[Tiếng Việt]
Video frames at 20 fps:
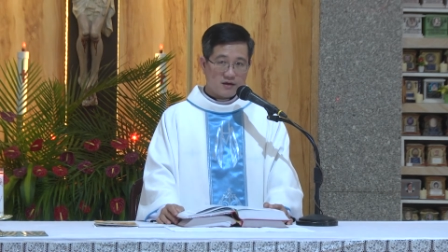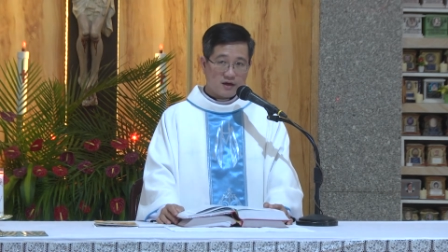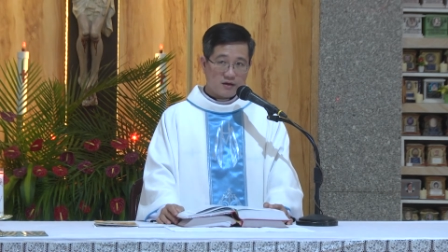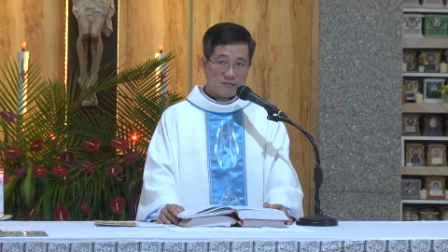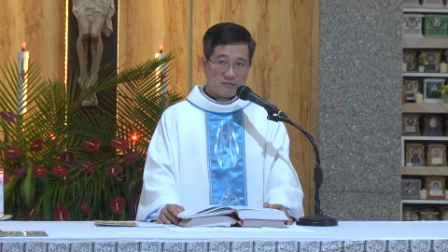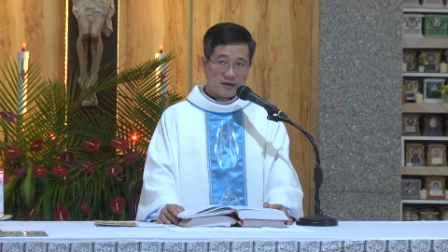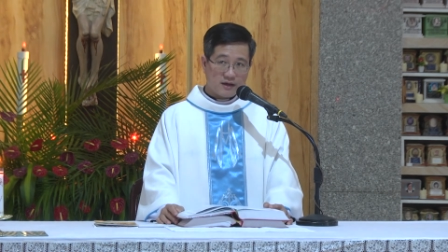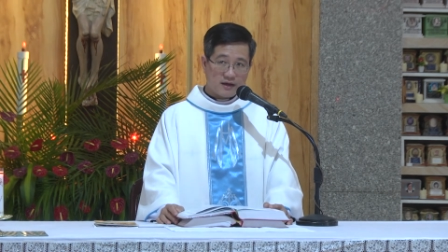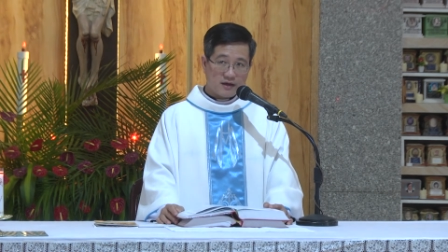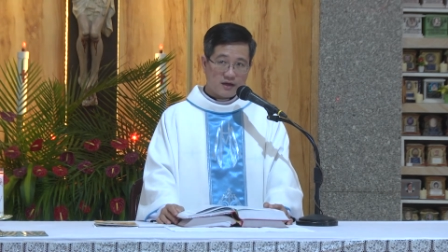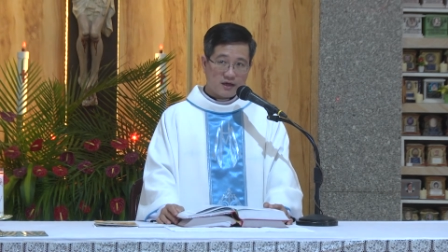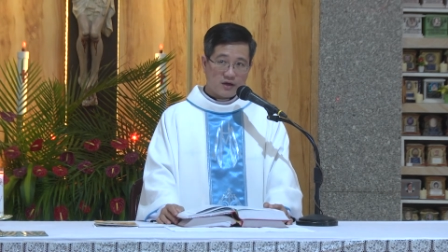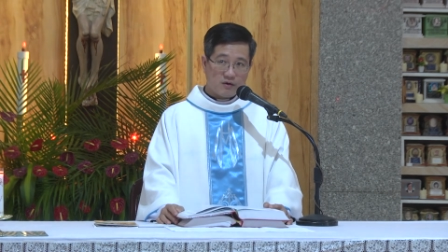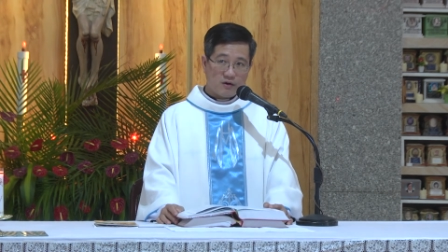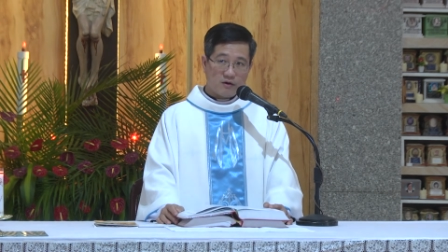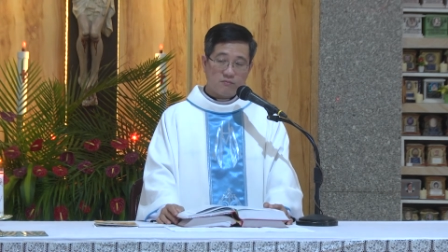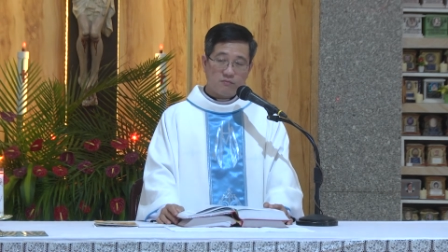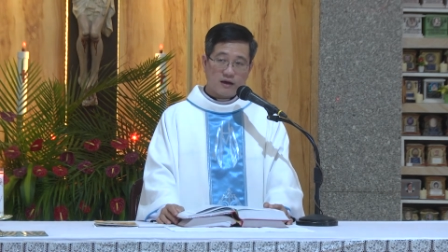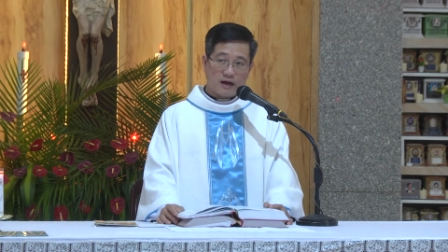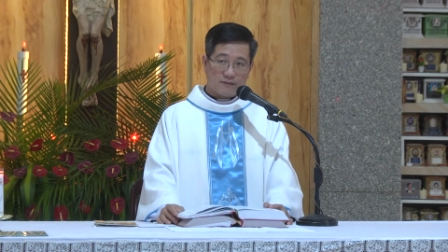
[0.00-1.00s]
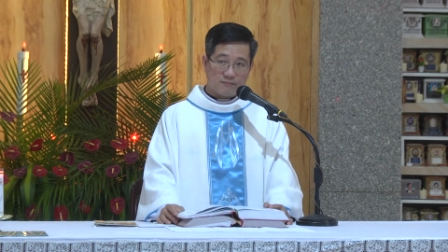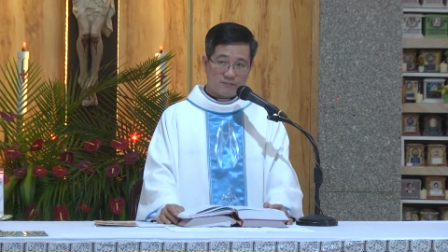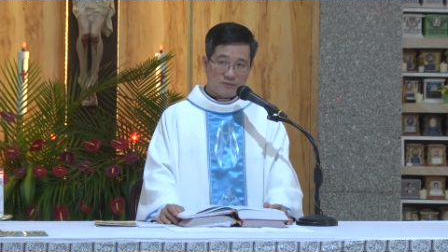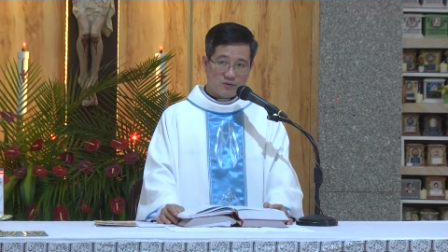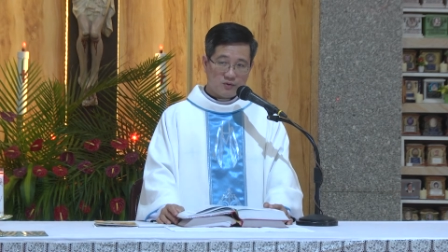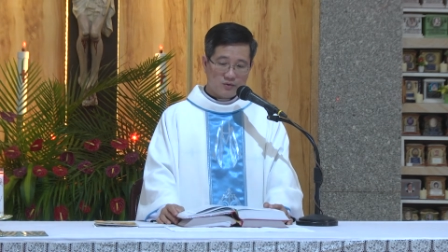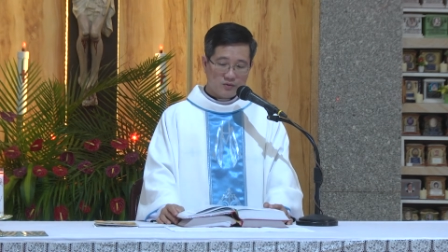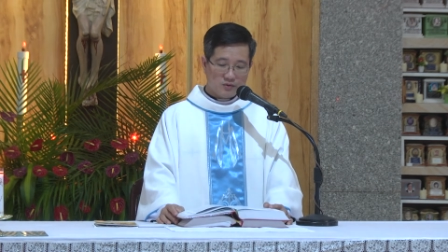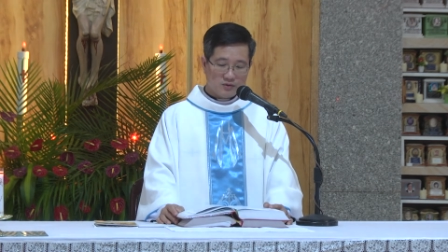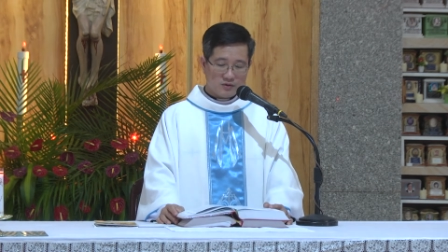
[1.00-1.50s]
Ông Gia-kêu, ông gặp
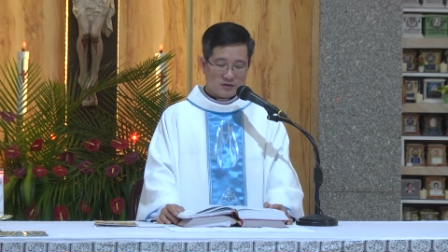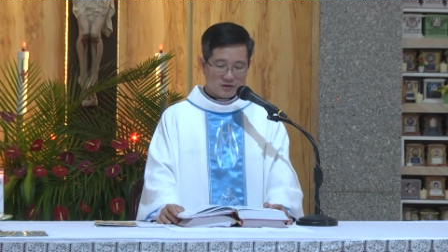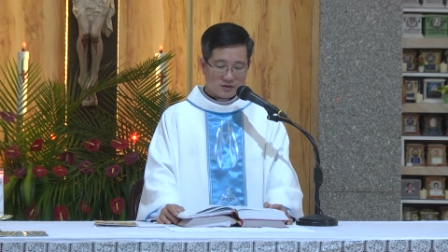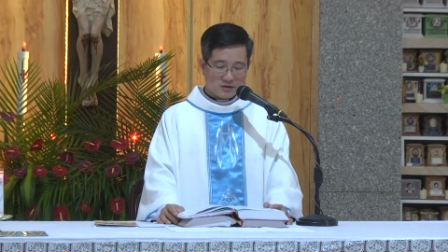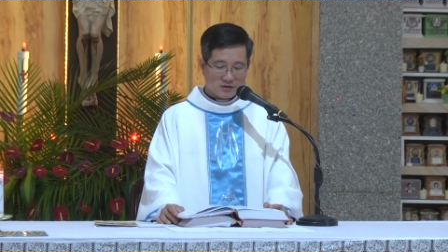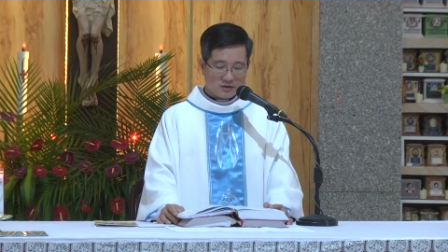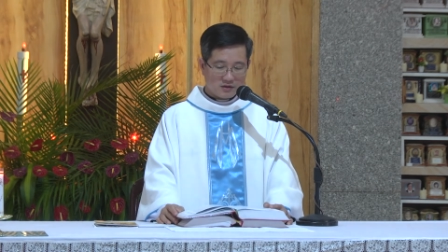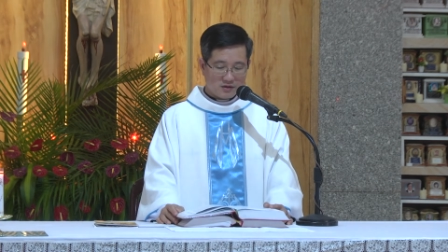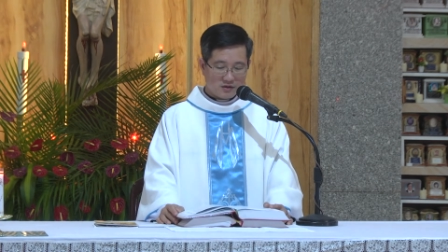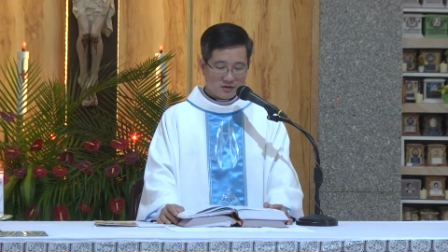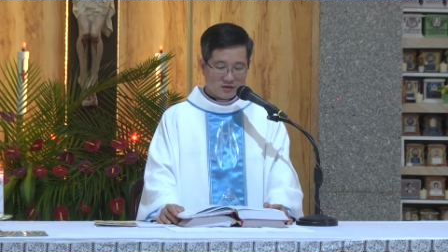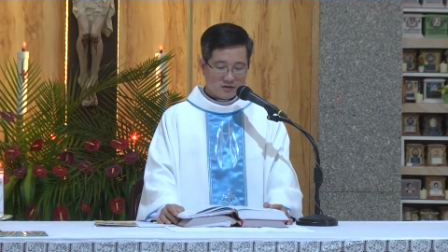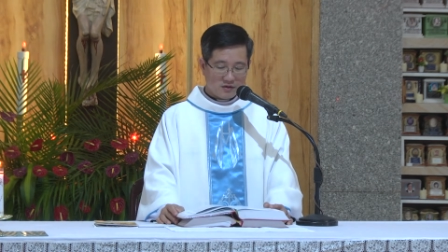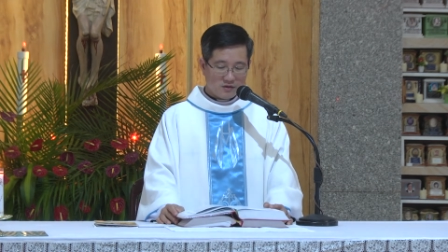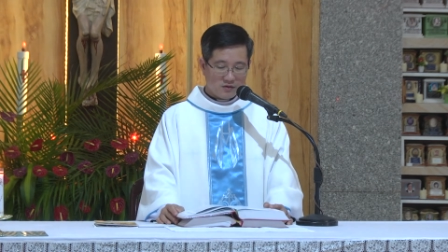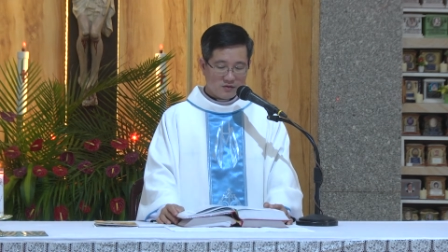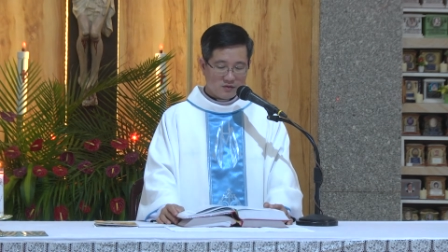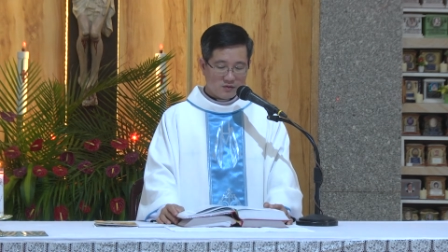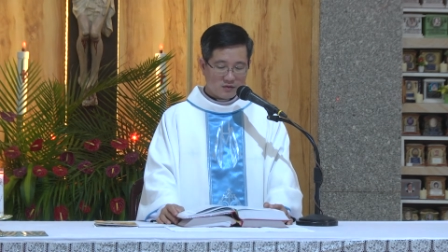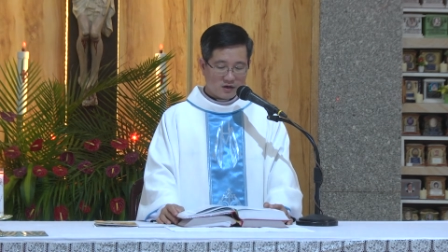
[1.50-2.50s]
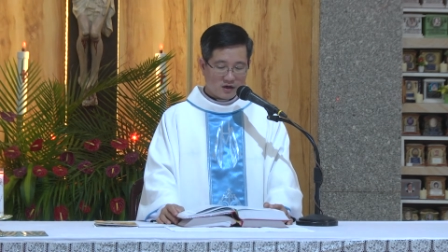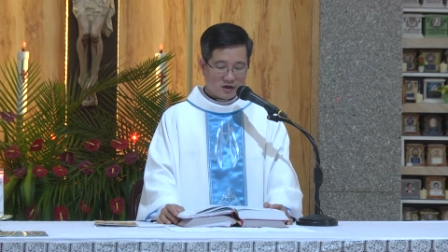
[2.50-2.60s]
Chúa. Chúa